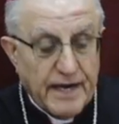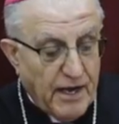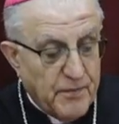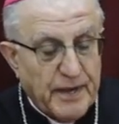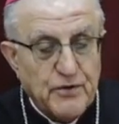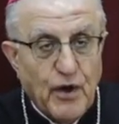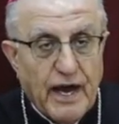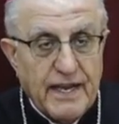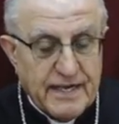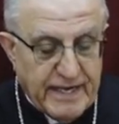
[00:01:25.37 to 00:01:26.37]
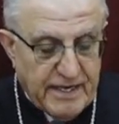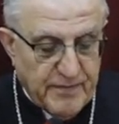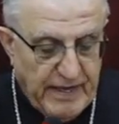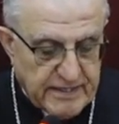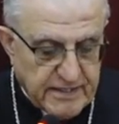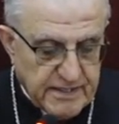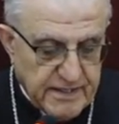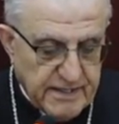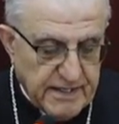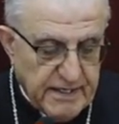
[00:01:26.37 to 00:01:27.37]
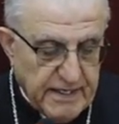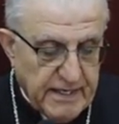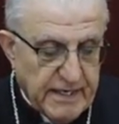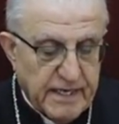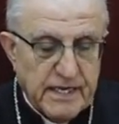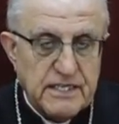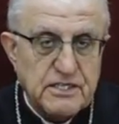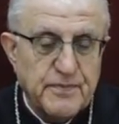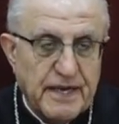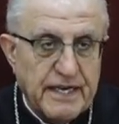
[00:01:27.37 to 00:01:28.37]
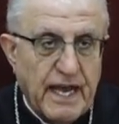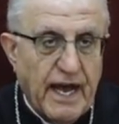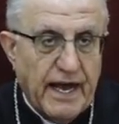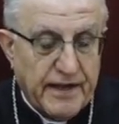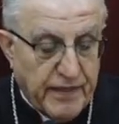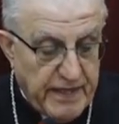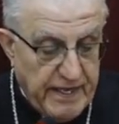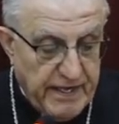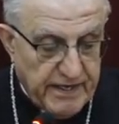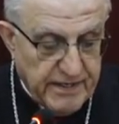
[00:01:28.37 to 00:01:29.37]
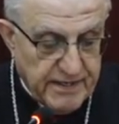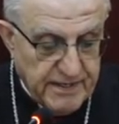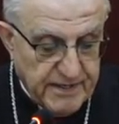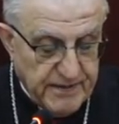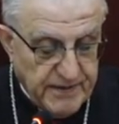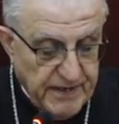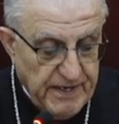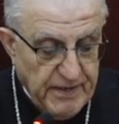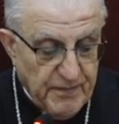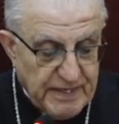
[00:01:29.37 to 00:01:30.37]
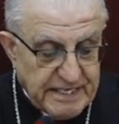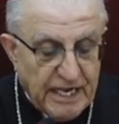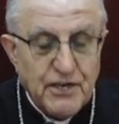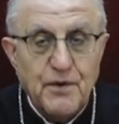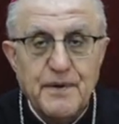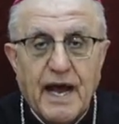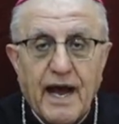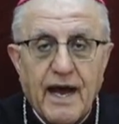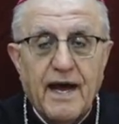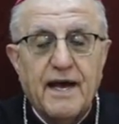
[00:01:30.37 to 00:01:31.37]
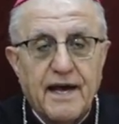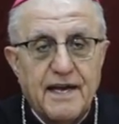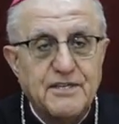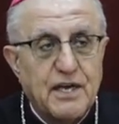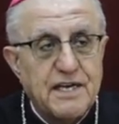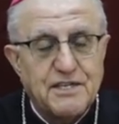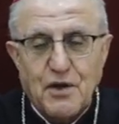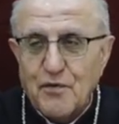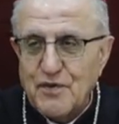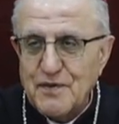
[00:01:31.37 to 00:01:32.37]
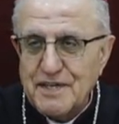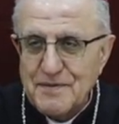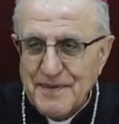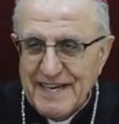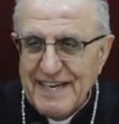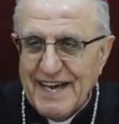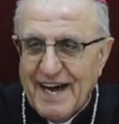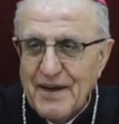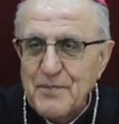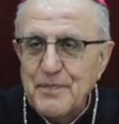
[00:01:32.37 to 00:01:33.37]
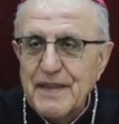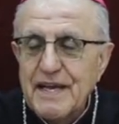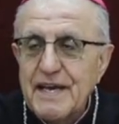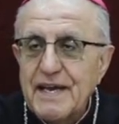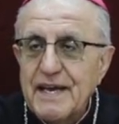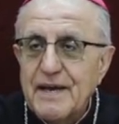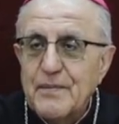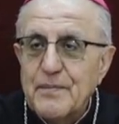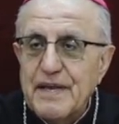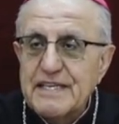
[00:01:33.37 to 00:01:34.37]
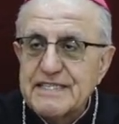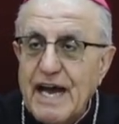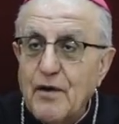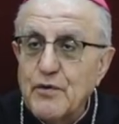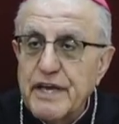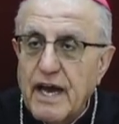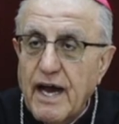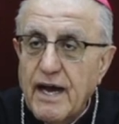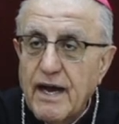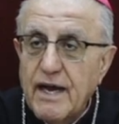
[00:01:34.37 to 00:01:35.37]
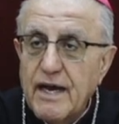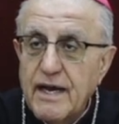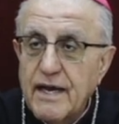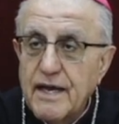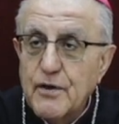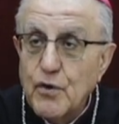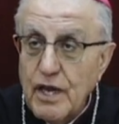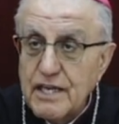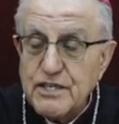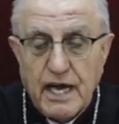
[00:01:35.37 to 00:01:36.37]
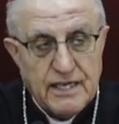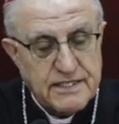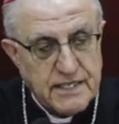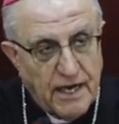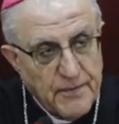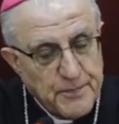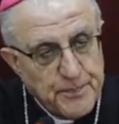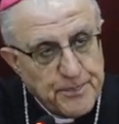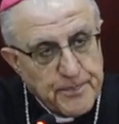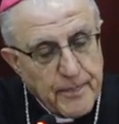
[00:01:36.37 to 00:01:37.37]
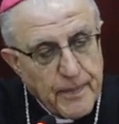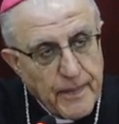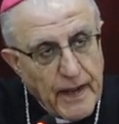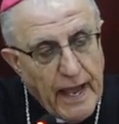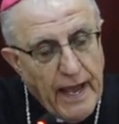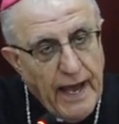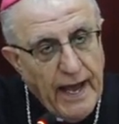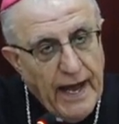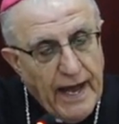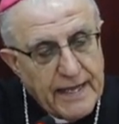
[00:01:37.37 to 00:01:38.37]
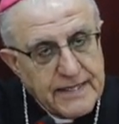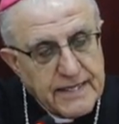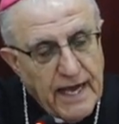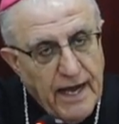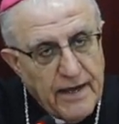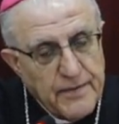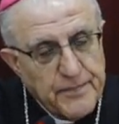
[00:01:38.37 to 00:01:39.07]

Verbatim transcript: رغم أن هاي الكلمات كنا سمعناها كثير بس هاليوم راح أشوف لكم هي من زاوية كلش خاصة حتى